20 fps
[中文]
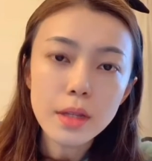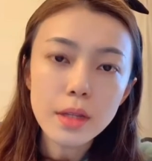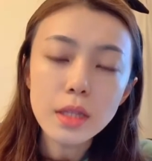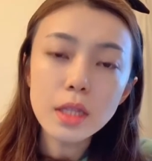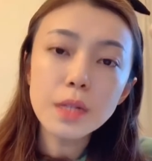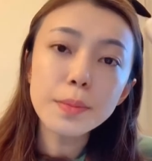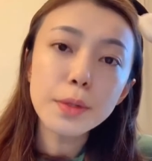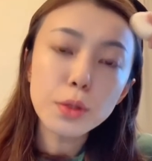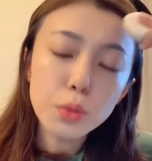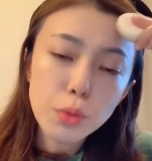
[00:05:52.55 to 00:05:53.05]

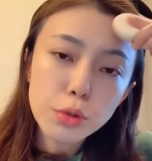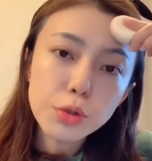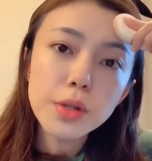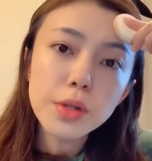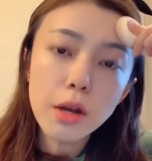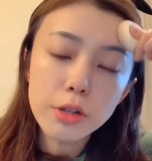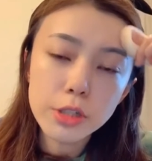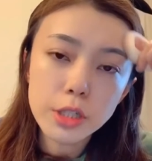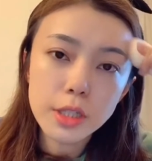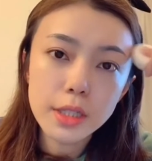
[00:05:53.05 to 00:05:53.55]
那么，多数
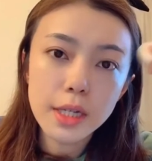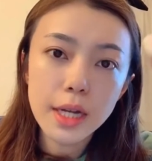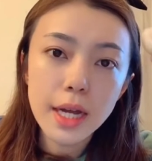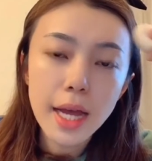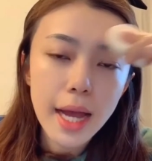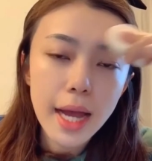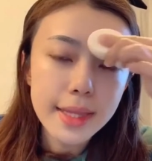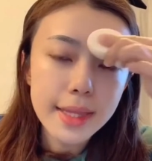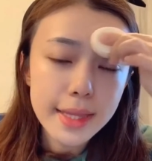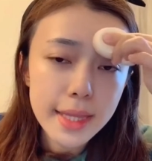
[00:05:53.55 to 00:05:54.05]
老师呢？
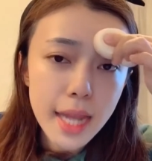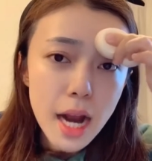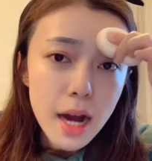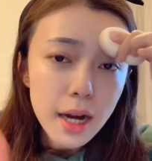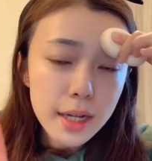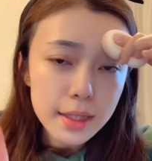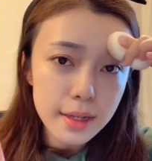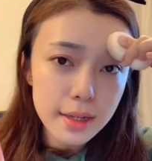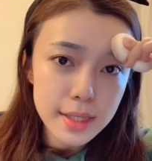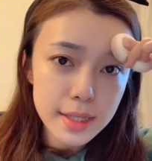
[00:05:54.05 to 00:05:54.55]
第二
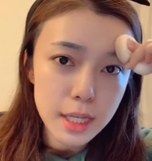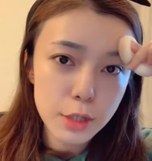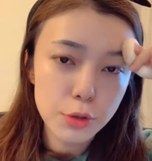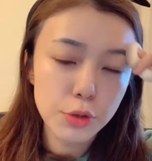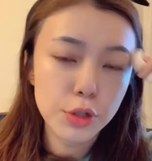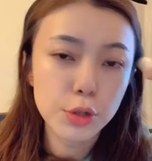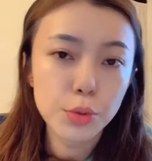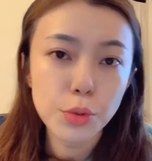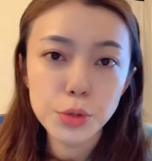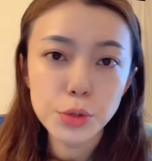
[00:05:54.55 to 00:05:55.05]
个等级就
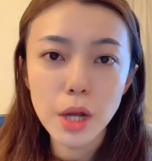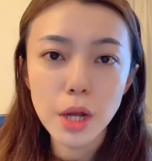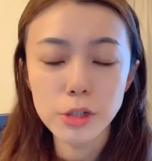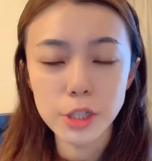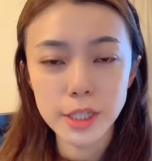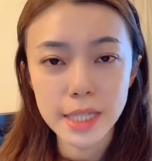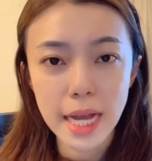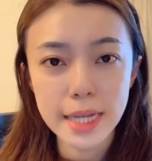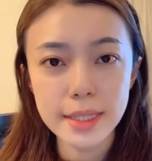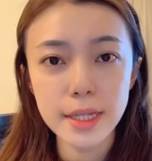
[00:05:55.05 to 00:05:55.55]
是多数老
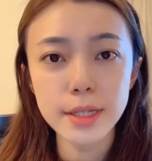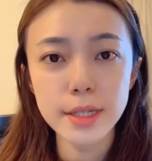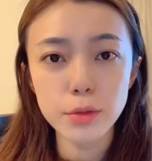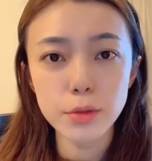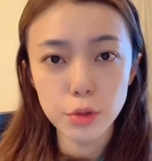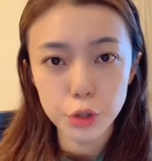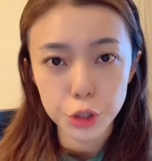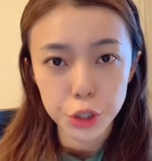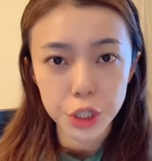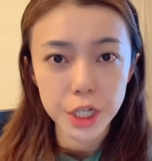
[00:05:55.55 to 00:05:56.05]
师拿的叫
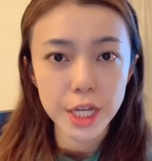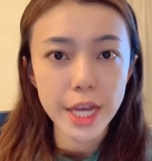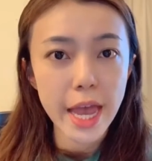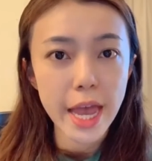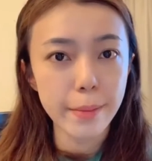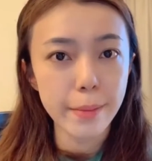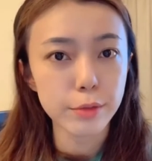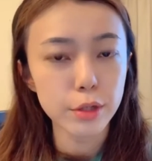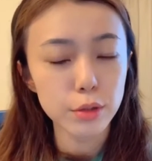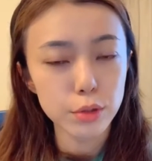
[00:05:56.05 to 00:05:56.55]
做 G
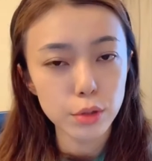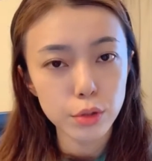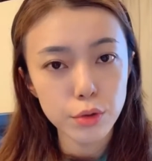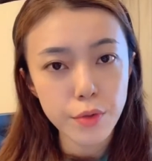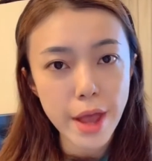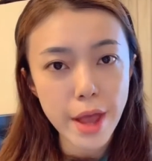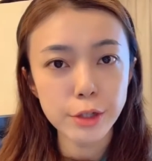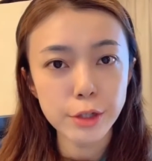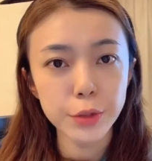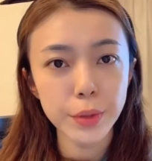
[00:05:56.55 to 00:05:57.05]
M，叫做
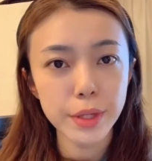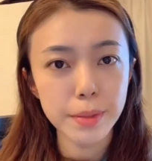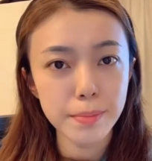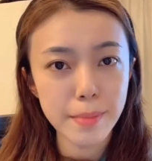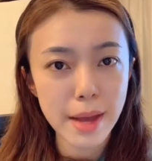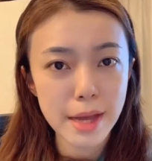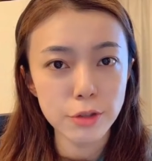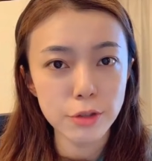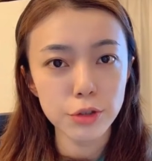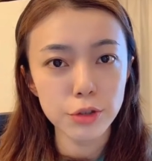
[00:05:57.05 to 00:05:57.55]
Graduate
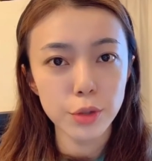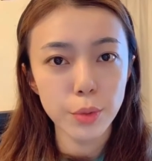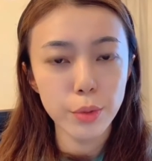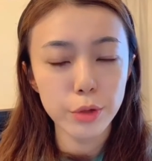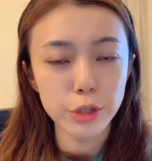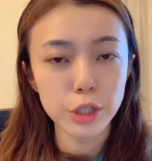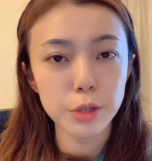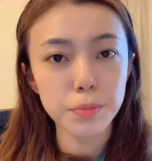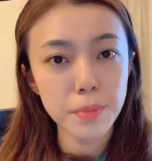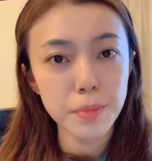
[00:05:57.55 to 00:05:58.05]
Master 或者
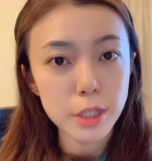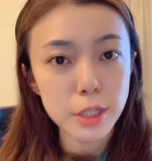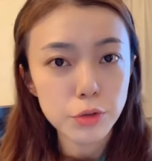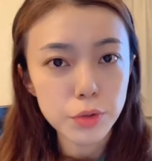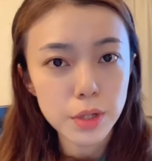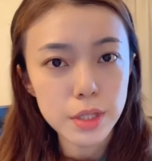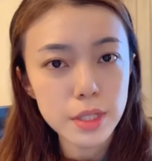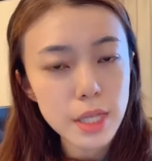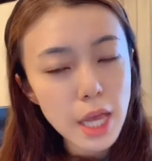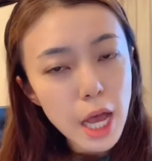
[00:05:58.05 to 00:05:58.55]
是
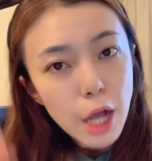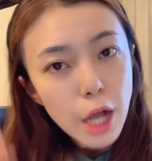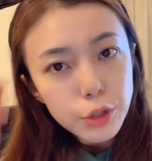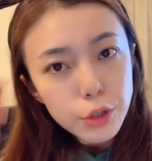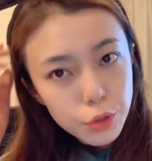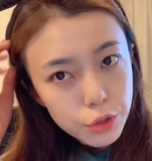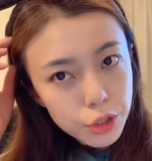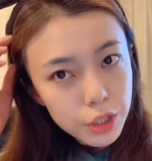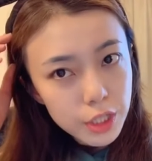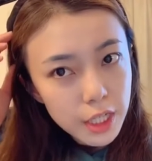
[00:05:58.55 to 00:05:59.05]
Mistress，
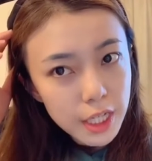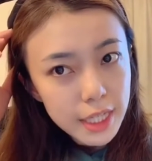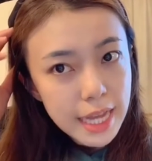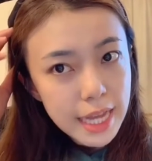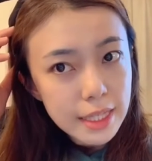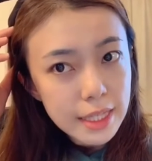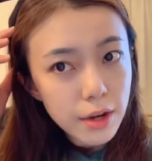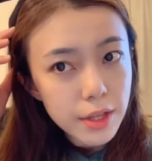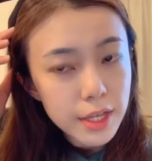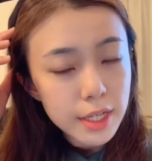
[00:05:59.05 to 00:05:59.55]
就是你拿
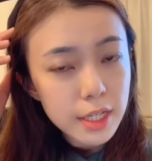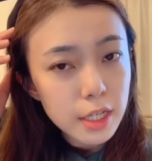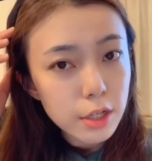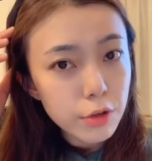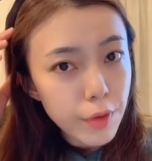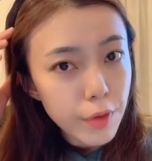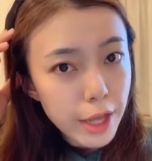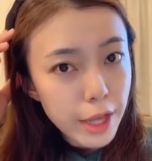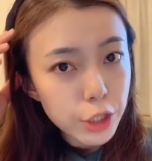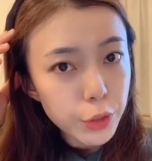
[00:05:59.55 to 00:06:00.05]
到了一个
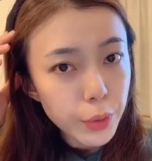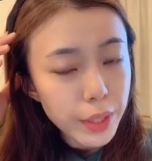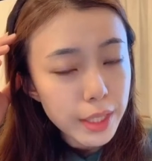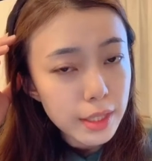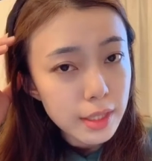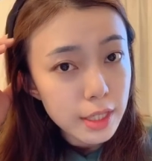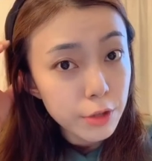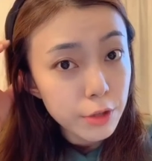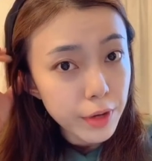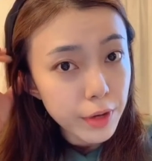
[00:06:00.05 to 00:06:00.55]
Graduate
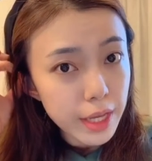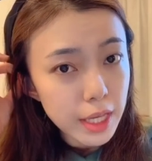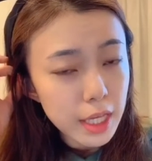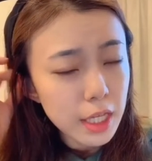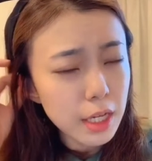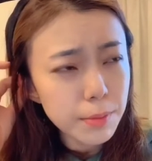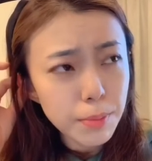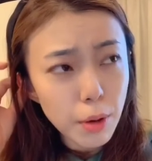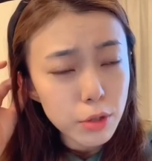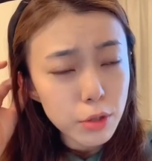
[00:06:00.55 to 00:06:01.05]
Degree，一
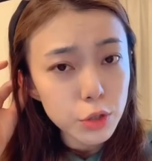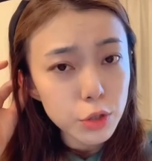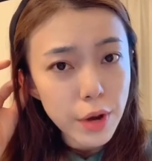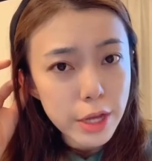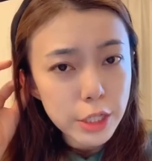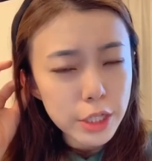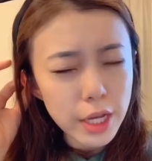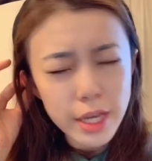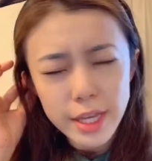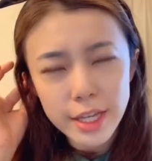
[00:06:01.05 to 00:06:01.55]
个 Post
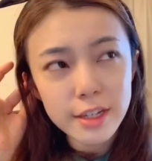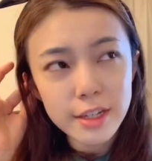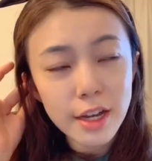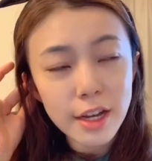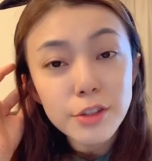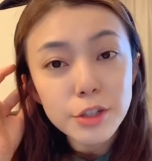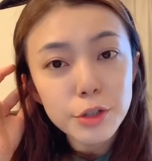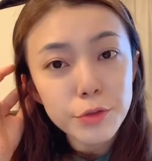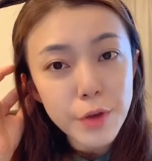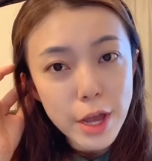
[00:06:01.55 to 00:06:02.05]
Grad，一个
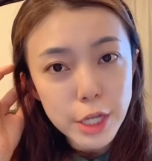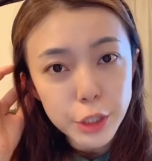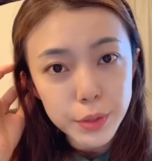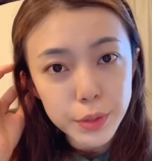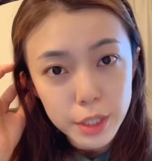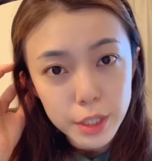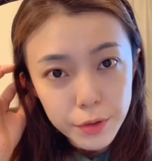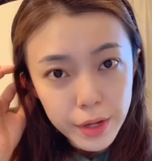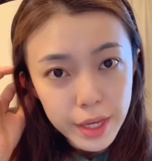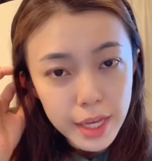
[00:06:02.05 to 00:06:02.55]
Undergraduate
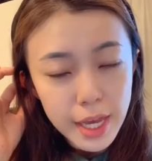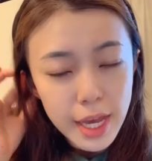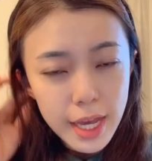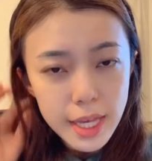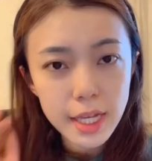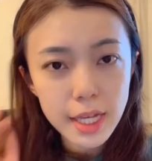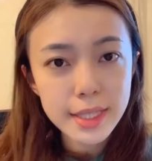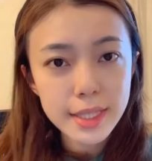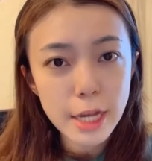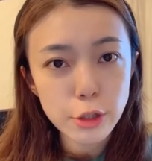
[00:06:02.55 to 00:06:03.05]
Degree，
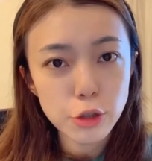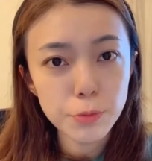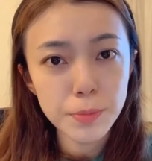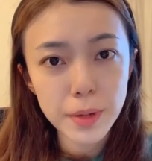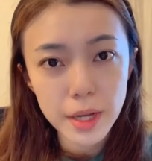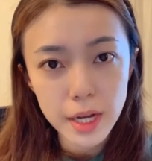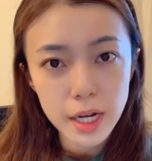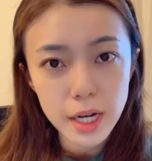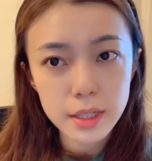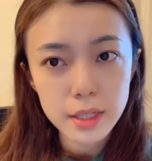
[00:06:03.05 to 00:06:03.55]
一个大学
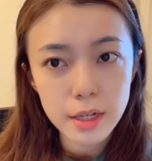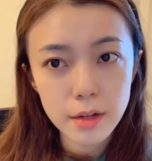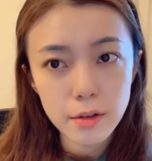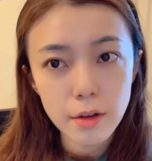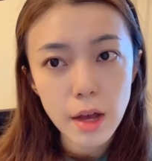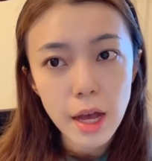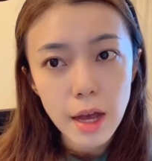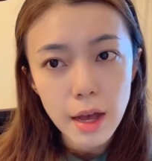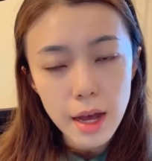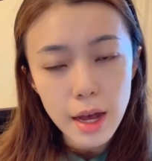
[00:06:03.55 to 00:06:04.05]
本科的
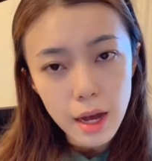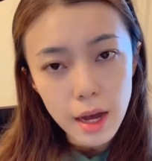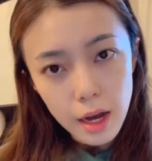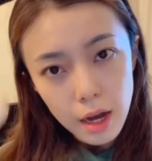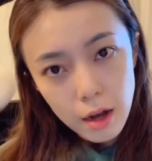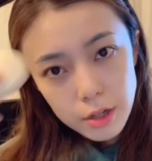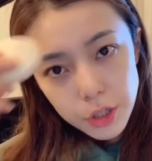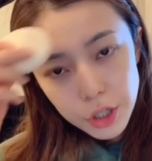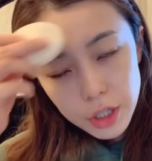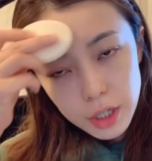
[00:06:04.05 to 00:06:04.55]

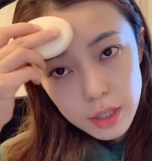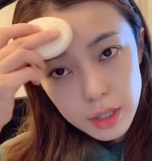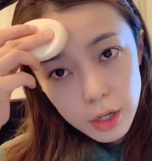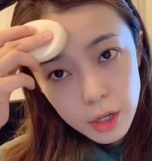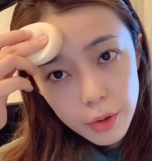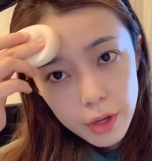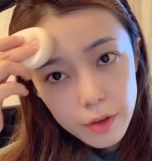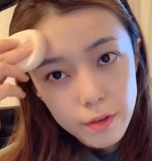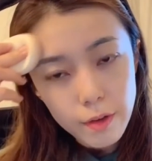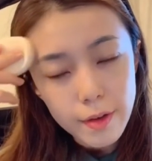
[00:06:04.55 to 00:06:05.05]
呃这个
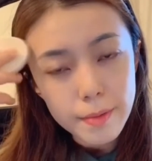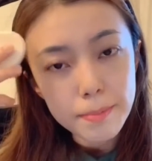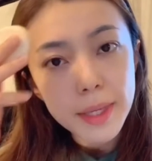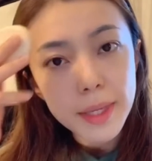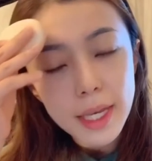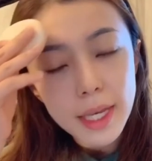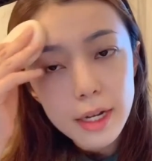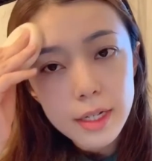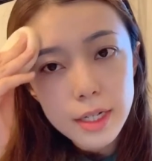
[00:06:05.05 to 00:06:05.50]
Degree 文凭。